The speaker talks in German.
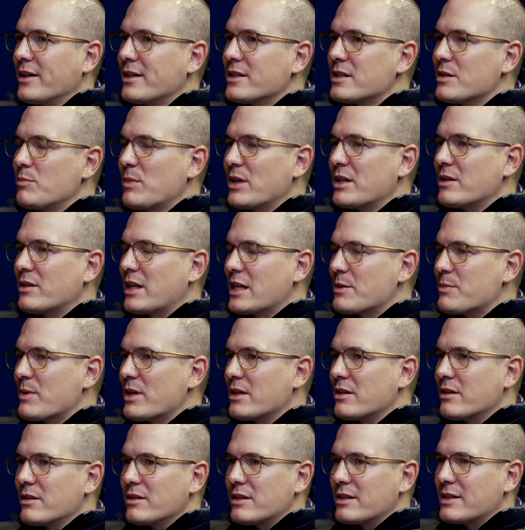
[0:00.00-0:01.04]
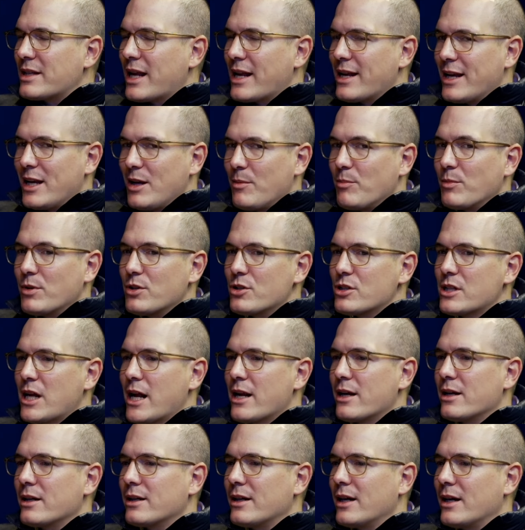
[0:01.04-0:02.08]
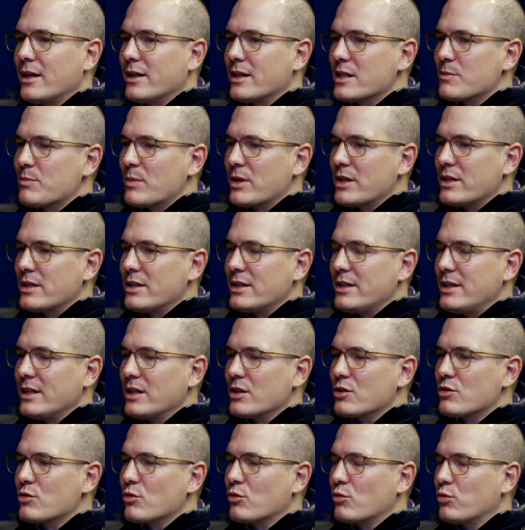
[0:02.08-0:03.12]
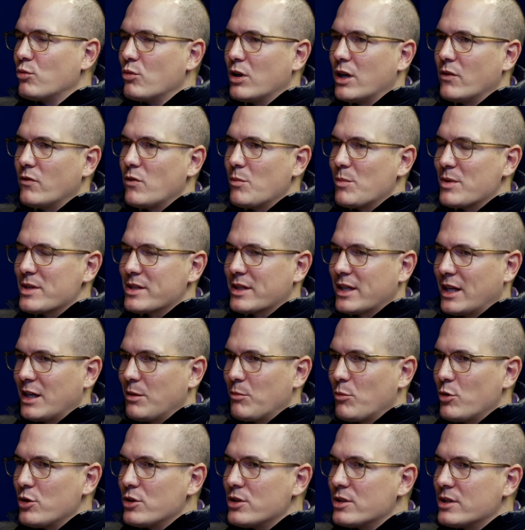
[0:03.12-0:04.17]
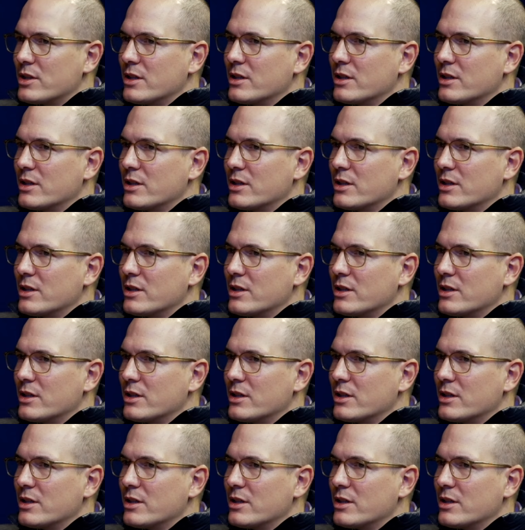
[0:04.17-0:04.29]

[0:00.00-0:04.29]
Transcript: Dass, genau. man, dass man sein Leben gestalten kann, dass man die Dinge so tun kann, wie man es gerne möchte.